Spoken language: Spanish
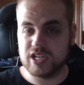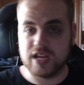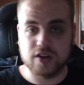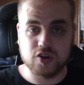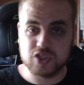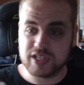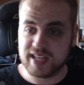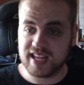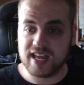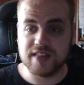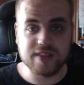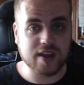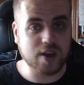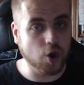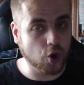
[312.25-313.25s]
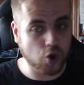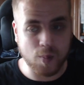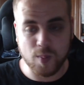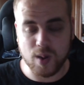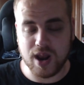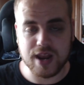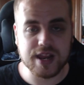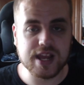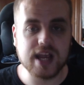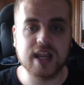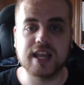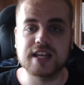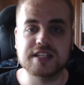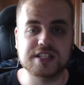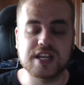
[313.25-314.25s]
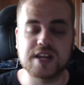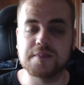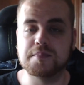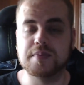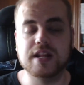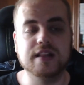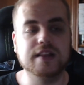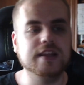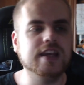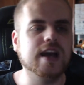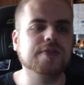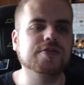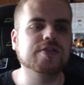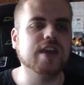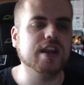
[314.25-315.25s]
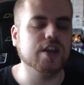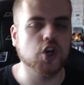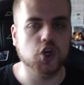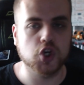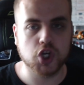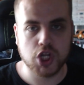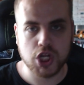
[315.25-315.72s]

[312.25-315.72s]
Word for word: no sé qué hace o cómo lo haría que siempre el día anterior